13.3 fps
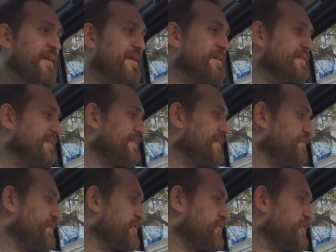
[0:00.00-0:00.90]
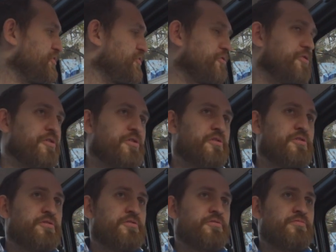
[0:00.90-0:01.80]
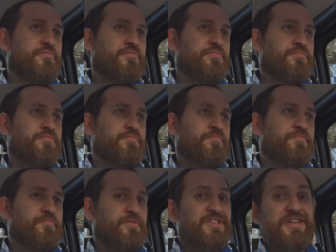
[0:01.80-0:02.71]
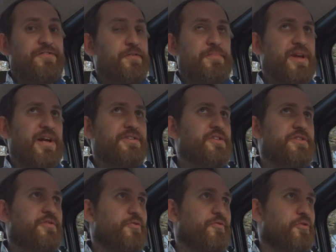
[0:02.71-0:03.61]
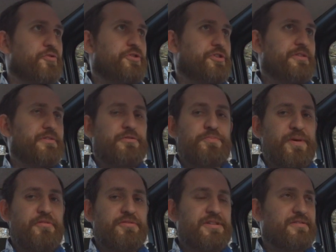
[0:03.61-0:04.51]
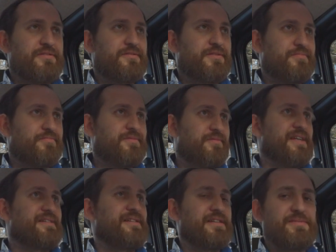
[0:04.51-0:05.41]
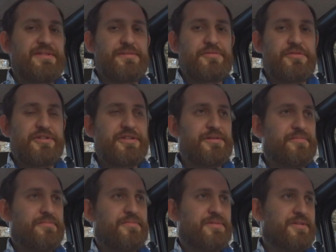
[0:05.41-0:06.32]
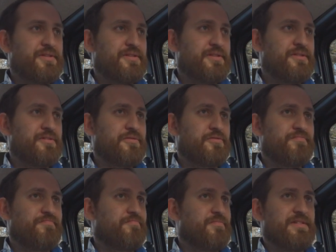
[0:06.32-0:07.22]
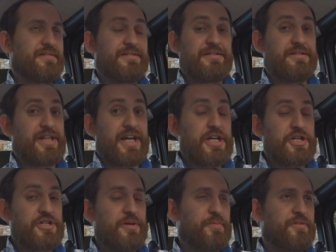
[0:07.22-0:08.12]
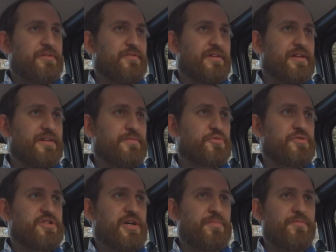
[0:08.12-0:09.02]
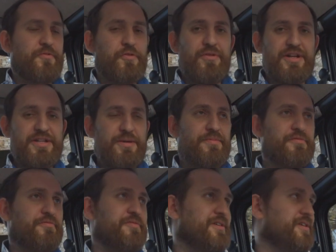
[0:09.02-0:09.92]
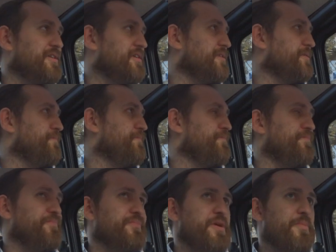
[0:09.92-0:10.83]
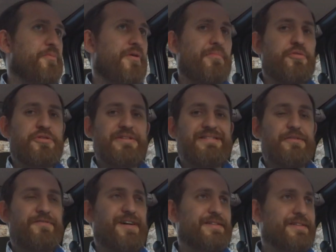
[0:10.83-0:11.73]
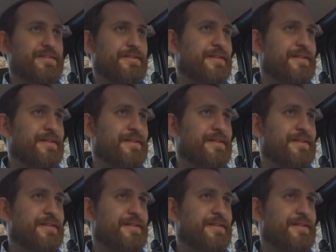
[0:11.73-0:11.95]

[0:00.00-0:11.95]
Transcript: E, następna rzecz to mm, niewybieranie nierówności zupełnie. Jazda tym samochodem e, jest tragiczna pod tym względem. Czuję się jakbym w ogóle nie był, nie był amortyzowany.